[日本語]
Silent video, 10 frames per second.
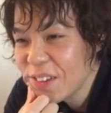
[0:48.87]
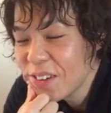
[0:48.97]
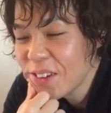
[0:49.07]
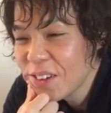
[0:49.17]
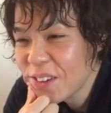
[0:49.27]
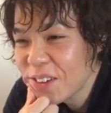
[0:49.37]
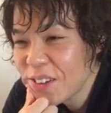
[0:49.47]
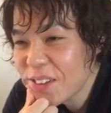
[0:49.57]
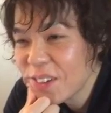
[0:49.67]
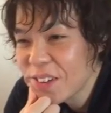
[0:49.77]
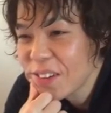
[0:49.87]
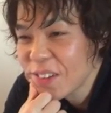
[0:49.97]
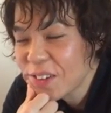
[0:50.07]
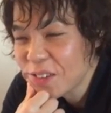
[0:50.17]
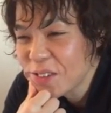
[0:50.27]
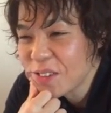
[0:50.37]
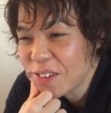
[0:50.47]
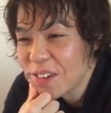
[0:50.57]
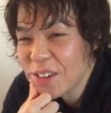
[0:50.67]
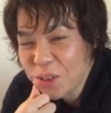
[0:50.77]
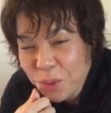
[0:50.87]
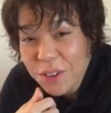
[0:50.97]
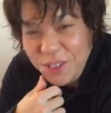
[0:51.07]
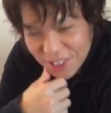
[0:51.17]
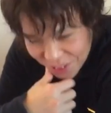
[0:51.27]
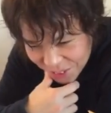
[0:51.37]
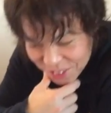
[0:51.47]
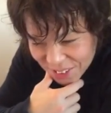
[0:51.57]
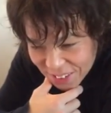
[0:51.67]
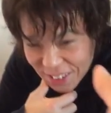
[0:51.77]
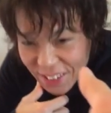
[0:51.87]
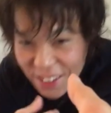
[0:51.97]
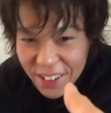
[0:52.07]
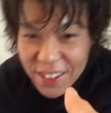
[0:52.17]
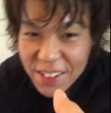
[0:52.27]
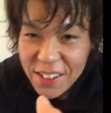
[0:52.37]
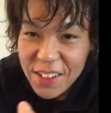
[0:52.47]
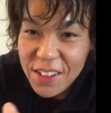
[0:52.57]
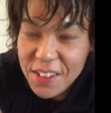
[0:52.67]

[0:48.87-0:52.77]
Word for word: いやいやいやいやえ本当に、うん、どうもありがとうございますいやいやありがとうございます本当にね